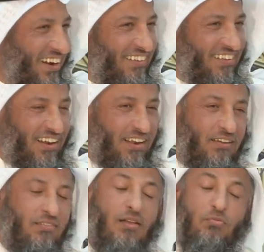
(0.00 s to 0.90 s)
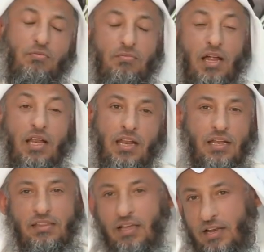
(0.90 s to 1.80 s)
الرساله فالمهم علينا
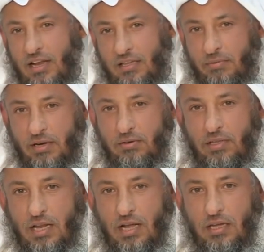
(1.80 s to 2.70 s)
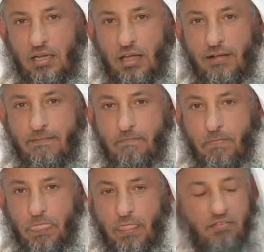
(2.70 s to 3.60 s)
نتقي الله تبارك وتعالى الحقيقه
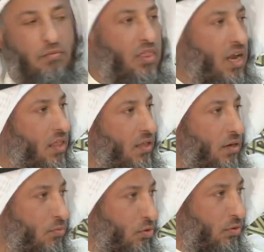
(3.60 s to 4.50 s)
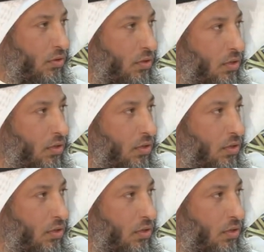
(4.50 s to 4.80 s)
في مثل هذه الامور